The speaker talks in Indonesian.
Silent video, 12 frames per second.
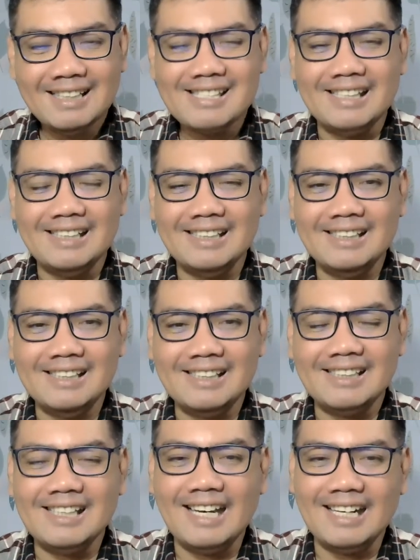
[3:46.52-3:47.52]
jadi
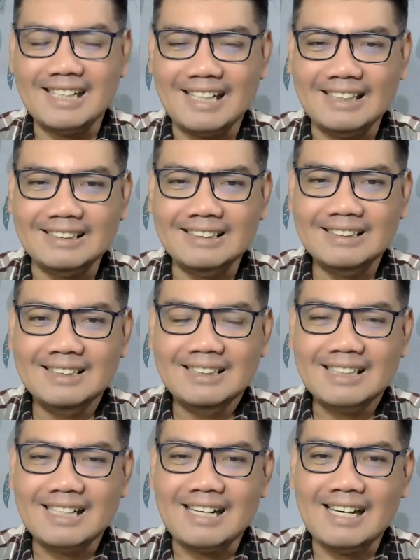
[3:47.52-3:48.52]
silahkan
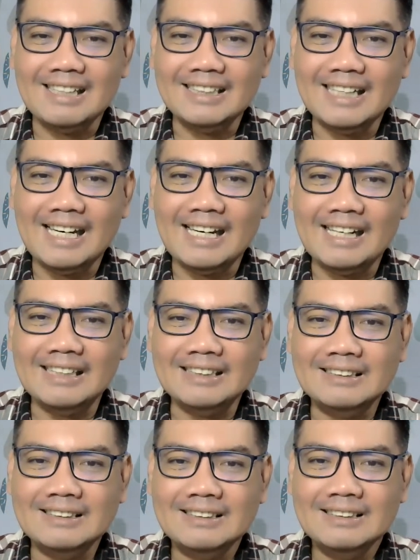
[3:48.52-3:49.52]
kalian
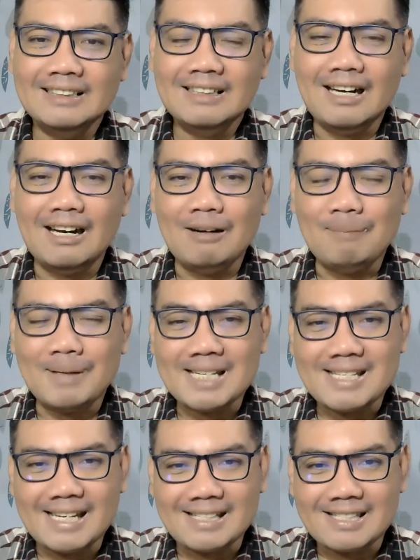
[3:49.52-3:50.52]
eh,
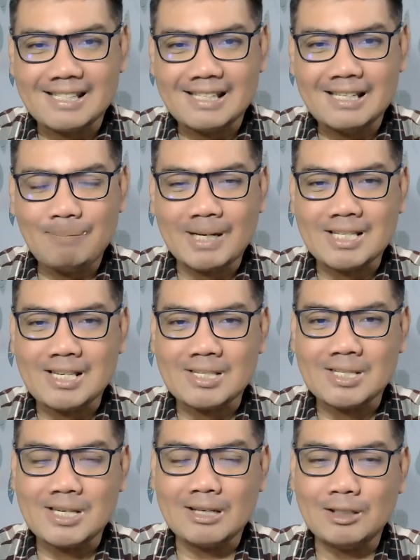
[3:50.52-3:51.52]
presensi
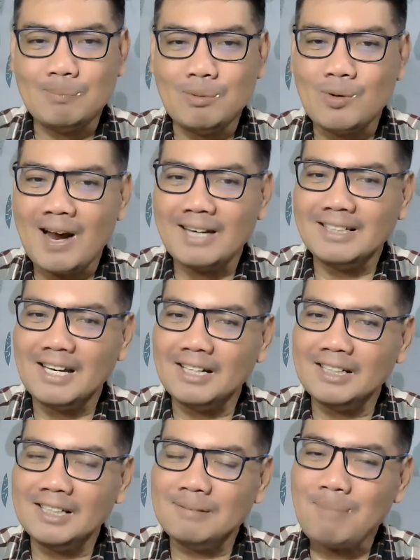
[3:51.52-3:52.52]
presensinya dibuka
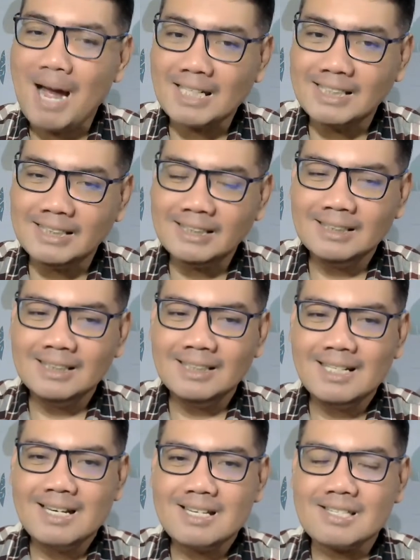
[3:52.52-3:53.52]
dari pagi
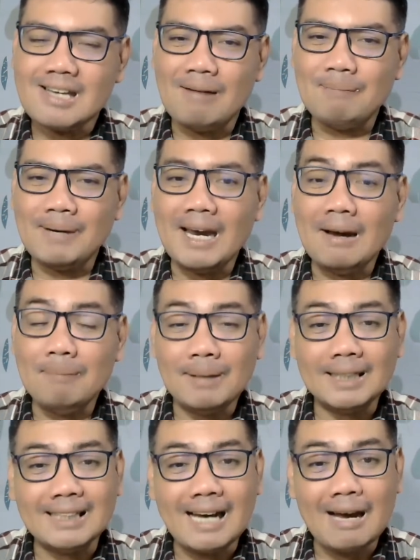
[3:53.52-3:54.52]
sampai
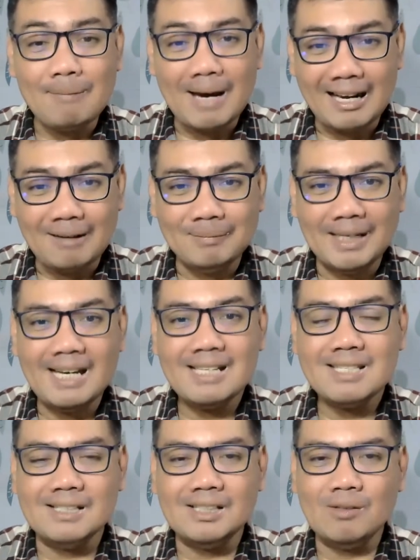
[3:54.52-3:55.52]
hampir tengah malam ya.
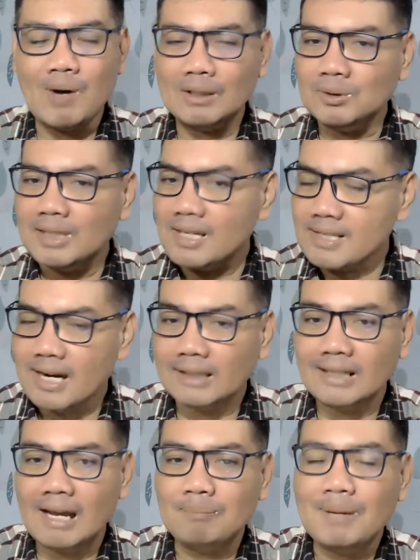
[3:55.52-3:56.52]
Jadi waktunya
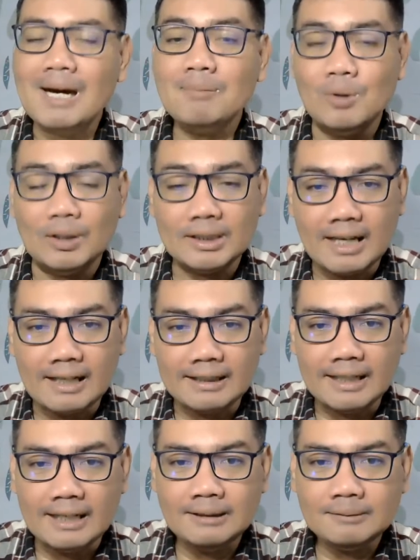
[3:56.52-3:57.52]
sangat lapang buat
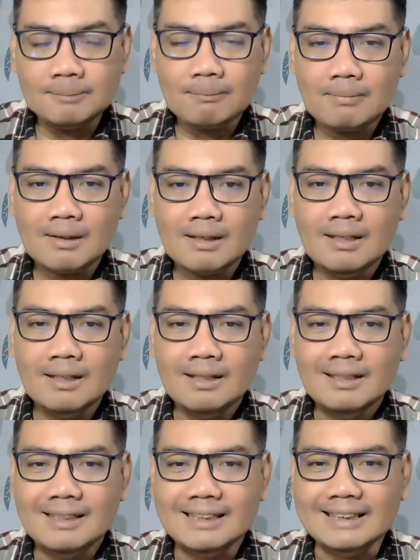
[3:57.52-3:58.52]
kalian.
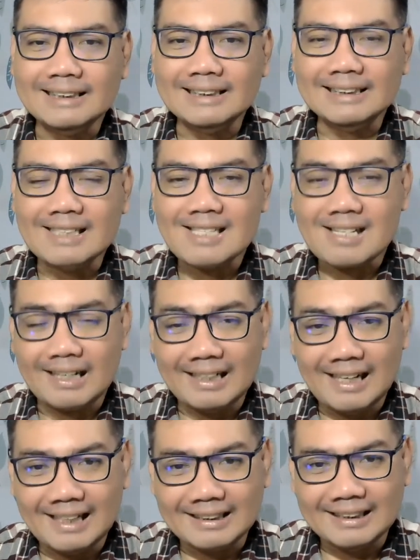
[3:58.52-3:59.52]
Eh, sekali
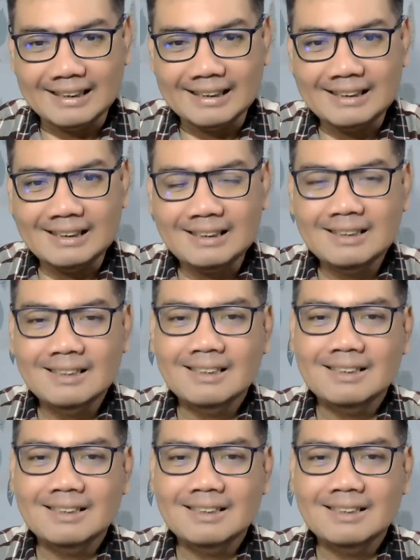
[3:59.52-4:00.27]
lagi,